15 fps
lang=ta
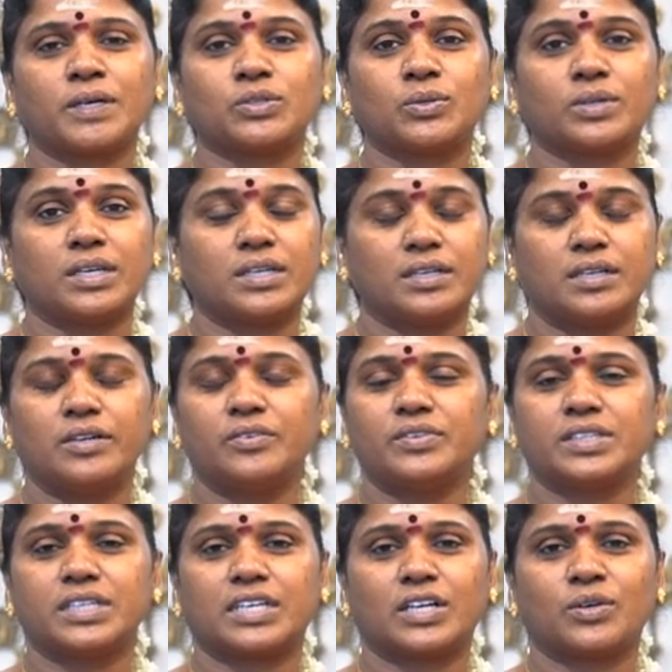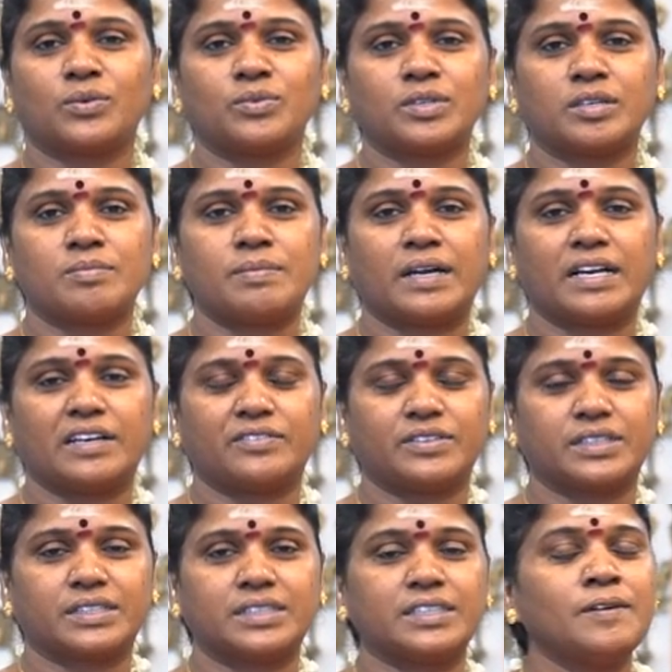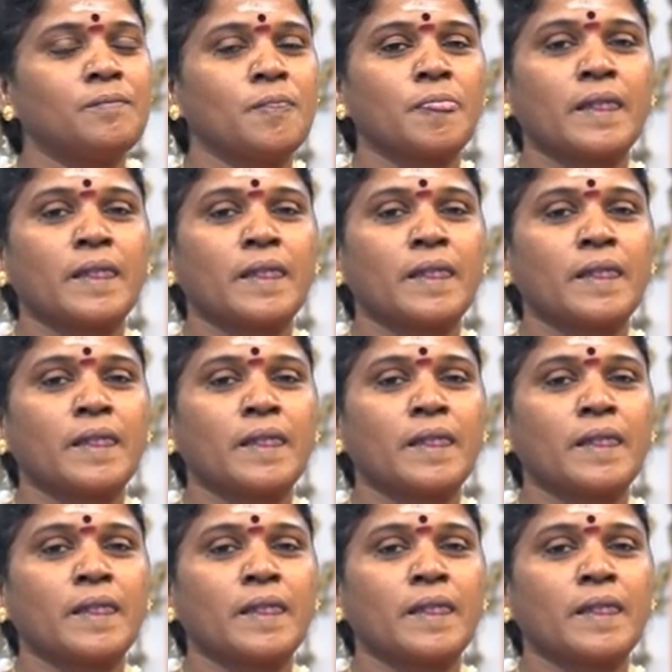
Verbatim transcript: பார்த்தோன்னா எழுபது கிலோவுக்கு மேலே வருது